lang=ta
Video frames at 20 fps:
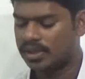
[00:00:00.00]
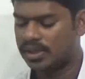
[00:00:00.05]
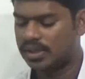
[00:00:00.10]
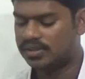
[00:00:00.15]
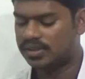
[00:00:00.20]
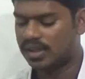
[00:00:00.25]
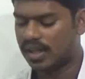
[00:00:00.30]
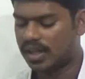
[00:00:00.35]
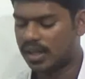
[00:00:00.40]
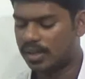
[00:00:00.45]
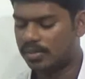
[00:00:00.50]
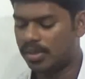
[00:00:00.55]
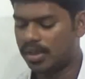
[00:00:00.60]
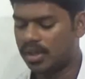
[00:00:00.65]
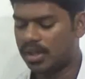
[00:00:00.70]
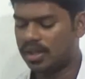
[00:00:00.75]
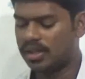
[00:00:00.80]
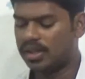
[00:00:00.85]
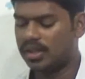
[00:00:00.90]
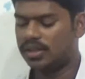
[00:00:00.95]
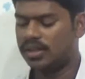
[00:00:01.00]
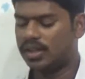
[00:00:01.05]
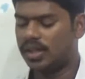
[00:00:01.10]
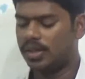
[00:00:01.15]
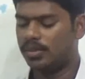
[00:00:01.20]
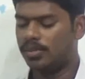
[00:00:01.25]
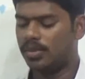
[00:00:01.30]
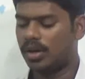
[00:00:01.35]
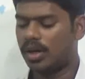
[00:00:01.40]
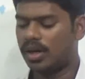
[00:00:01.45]
இச்சங்கமானது
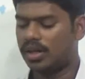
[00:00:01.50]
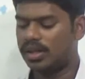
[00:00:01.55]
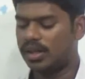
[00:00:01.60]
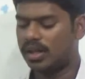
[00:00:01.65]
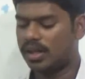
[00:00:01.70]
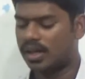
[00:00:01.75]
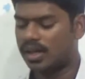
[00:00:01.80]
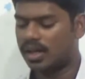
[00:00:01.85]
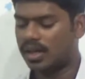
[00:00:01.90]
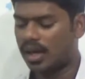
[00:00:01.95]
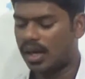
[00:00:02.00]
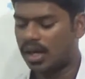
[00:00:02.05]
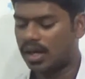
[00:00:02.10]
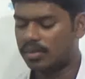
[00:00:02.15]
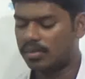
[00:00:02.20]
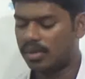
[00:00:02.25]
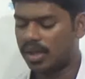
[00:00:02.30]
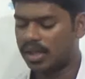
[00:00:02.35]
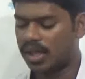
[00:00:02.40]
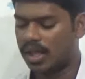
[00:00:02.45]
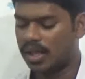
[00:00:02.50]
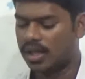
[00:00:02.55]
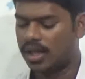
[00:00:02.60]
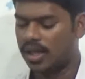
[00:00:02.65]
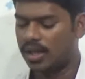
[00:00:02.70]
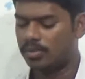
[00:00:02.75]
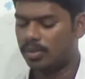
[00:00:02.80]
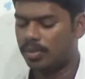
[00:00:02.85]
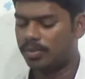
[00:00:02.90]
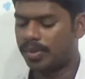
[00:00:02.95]
திரிபுராதிகள் காலமாகிய
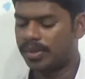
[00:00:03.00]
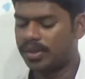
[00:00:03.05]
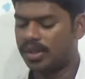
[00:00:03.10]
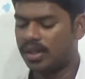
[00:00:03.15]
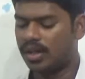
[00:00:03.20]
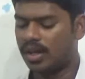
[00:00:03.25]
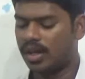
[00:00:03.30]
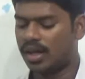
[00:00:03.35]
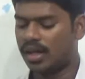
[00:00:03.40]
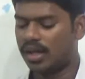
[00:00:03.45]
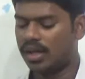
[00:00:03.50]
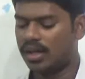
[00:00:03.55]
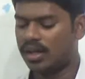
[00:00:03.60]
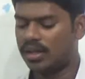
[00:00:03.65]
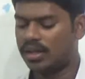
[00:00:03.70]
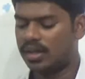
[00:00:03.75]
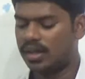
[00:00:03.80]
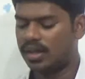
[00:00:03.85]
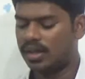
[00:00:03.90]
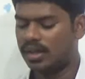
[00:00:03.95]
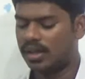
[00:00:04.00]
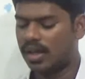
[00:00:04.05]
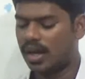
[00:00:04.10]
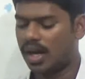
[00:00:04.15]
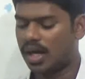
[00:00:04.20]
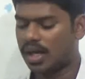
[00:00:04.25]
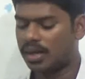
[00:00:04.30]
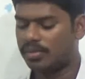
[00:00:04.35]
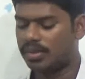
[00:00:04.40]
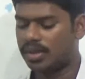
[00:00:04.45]
கிமு பதினாறாயிரத்தில்
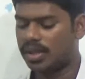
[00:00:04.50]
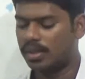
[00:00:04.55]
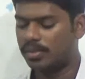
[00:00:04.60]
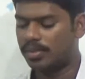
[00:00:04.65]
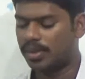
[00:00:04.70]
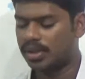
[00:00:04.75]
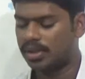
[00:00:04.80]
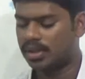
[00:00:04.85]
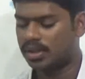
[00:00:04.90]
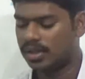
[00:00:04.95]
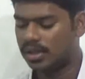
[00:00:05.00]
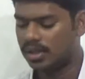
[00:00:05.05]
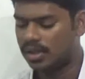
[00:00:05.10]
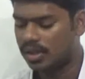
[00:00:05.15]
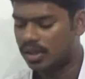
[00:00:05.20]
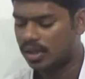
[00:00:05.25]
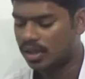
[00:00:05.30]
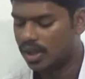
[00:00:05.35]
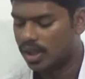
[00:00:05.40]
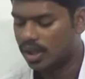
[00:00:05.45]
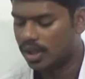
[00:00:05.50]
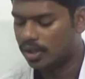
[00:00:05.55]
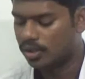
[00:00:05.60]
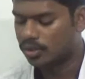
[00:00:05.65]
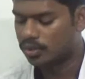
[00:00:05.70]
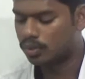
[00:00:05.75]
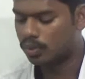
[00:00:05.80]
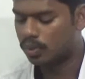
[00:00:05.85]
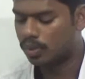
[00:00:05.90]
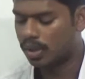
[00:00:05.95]
ஆரம்பிக்கப்பட்டு
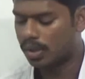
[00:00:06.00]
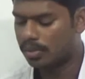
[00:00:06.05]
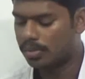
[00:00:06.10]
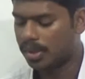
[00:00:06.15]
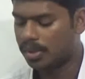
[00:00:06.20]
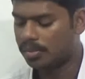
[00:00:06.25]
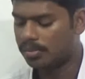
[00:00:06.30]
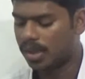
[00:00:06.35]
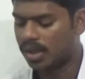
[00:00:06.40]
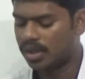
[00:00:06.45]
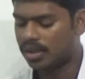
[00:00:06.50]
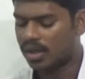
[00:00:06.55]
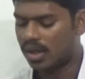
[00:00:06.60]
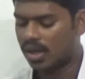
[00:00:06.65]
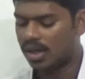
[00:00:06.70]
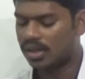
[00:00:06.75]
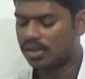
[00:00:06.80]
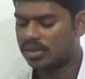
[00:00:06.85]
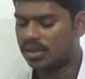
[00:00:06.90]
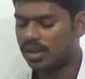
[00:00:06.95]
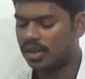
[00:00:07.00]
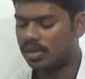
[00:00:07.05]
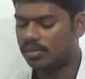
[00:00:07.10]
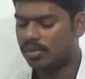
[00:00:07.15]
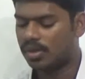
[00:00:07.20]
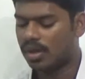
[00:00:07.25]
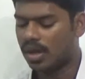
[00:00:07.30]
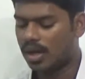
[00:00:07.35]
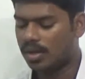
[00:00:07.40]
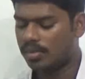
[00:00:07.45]
சூரபன்மன்
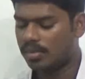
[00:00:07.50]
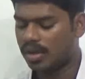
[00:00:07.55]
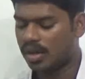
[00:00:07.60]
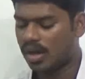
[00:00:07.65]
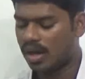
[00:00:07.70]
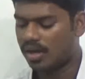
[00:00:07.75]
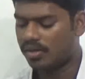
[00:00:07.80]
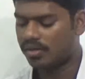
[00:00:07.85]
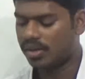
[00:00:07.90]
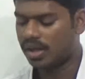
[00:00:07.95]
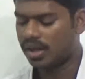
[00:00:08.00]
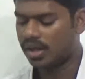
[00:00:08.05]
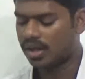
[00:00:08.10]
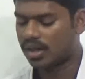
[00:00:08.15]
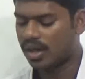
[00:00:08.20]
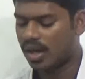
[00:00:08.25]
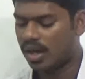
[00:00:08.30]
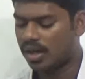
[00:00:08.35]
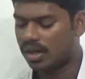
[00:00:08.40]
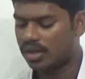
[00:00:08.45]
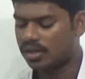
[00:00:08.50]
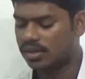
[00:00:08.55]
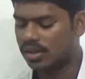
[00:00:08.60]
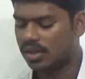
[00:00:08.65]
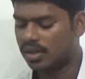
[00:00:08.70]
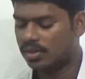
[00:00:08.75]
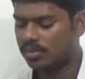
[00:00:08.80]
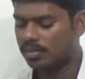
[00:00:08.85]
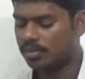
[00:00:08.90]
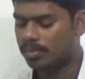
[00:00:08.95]
காலத்திலும் ராம ராவணர்
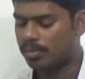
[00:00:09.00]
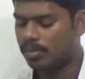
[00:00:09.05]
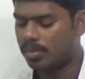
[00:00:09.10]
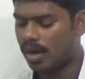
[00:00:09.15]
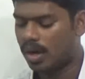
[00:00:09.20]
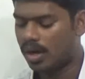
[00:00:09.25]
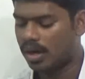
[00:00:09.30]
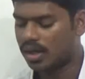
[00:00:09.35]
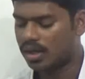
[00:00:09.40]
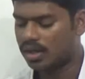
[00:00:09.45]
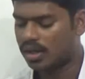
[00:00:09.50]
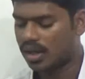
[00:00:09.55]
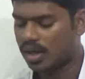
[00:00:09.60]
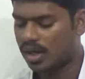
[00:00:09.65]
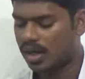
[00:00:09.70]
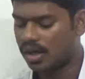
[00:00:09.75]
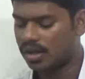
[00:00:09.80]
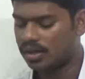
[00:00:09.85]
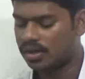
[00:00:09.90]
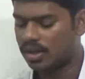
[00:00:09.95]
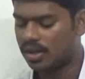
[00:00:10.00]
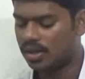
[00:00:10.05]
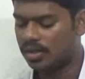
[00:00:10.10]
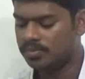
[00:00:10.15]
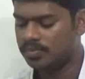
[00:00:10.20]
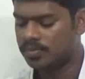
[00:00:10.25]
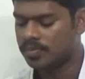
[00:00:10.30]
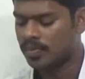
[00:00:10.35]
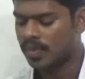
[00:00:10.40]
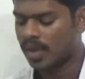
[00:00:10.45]
காலத்திலும் பாரத
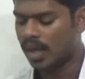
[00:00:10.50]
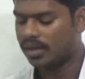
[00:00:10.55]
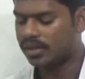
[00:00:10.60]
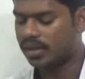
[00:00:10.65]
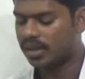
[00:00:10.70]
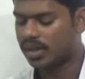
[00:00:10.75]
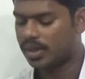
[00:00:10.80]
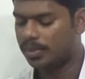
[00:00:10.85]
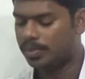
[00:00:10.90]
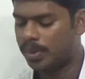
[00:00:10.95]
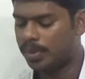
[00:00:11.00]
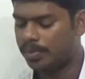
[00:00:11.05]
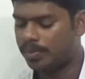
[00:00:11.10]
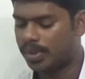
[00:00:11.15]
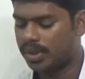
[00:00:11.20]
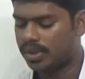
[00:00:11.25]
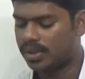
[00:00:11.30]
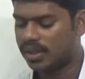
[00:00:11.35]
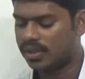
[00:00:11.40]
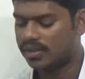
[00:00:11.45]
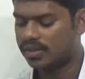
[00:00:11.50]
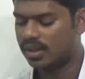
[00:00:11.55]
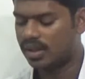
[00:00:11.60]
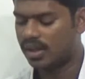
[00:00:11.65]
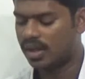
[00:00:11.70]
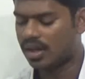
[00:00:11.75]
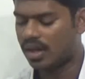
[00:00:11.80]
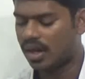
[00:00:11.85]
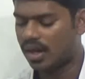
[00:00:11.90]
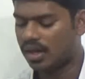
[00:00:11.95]
காலத்திலும் அதற்கு பிற்பட்ட
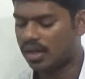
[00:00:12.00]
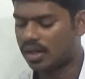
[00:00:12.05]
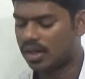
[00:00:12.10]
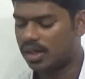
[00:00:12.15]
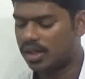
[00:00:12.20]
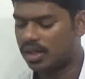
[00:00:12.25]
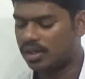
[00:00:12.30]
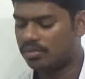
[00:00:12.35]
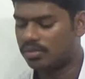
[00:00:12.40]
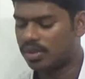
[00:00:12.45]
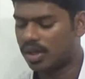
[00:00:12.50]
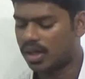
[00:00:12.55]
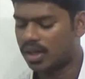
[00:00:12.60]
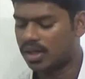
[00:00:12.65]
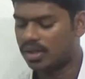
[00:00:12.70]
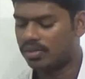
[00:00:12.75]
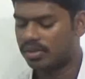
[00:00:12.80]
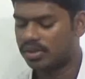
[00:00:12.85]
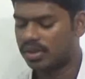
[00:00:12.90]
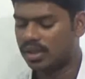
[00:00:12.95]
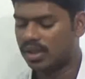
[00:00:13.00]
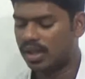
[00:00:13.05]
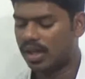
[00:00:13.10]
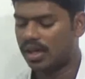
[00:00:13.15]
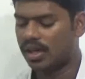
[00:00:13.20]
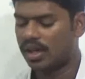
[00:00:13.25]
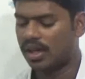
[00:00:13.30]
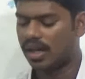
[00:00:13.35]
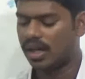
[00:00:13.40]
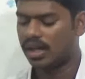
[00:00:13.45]
சில காலங்களில் நடந்து
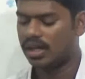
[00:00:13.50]
வந்ததாக